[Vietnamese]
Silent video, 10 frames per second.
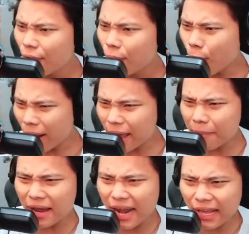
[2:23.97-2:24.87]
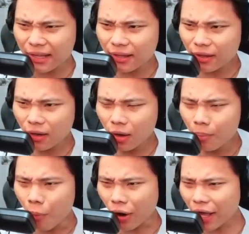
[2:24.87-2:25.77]
Wait a minute.
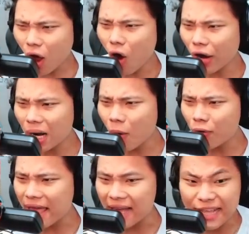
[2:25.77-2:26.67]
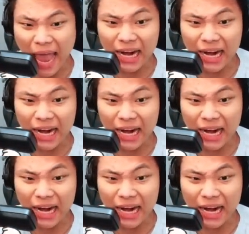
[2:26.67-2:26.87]
Một cái con này nó màu vàng vàng